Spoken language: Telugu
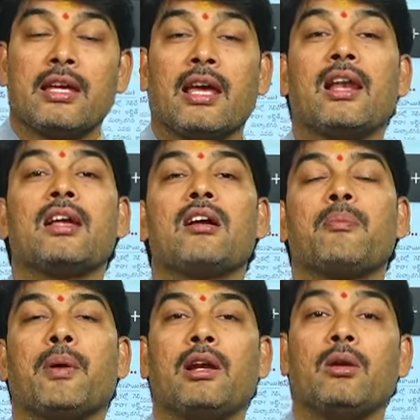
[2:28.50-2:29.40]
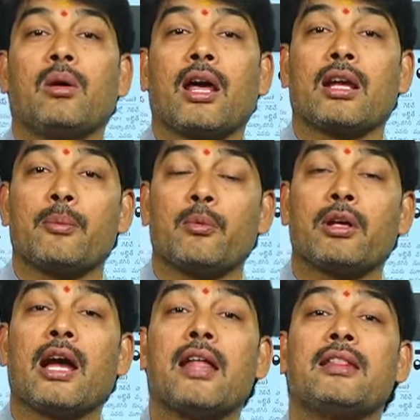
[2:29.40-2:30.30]
శేరిలింగంపల్లిలో
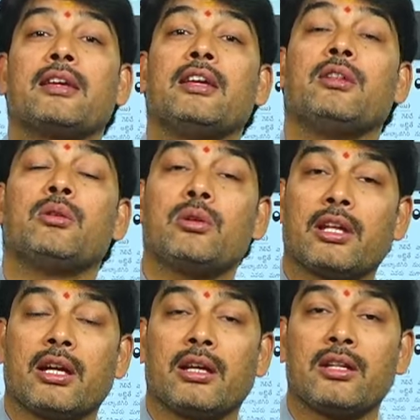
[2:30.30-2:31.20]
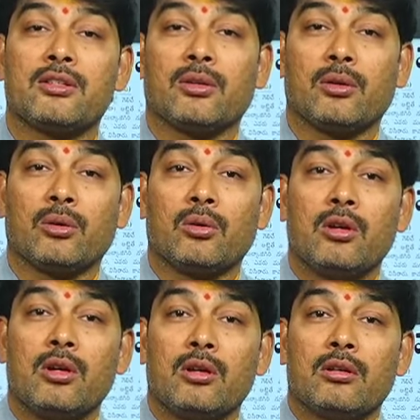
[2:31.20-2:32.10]
అరకపూడి గాంధీకి ఎందుకు టికెట్ ఇచ్చిరు
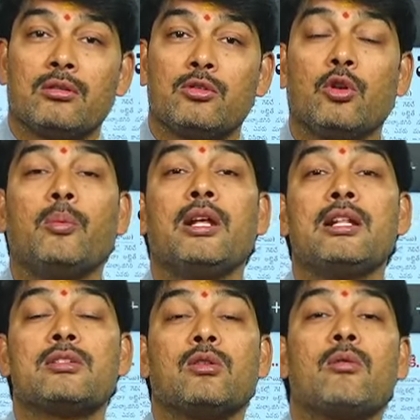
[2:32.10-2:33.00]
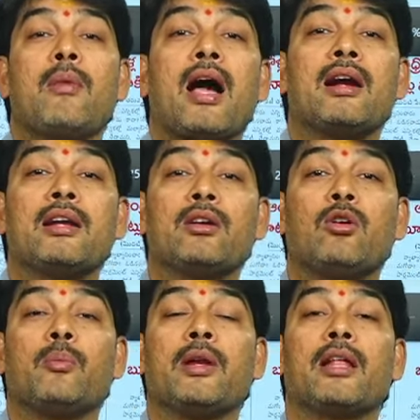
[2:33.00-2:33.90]
జూబ్లీహిల్స్లో మాగంటి
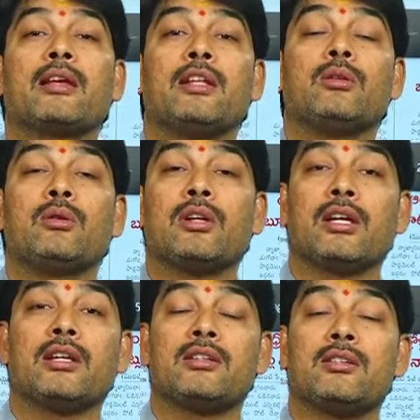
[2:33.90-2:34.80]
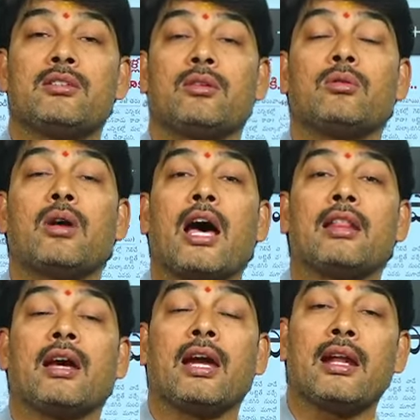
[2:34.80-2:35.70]
గోపీనాథ్కి ఎందుకు టికెట్ ఇచ్చిరు
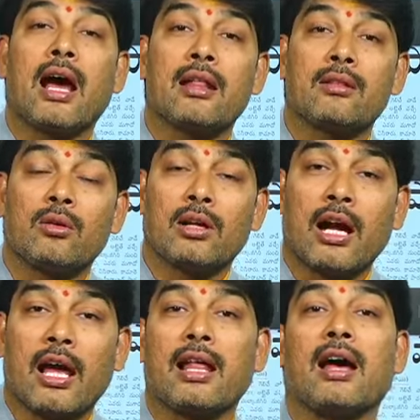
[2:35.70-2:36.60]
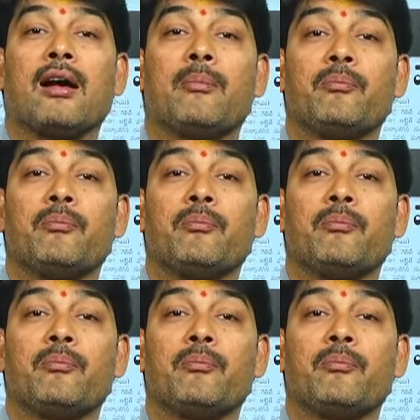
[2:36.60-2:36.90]
ఆయన ఆంధ్రంలో కాదా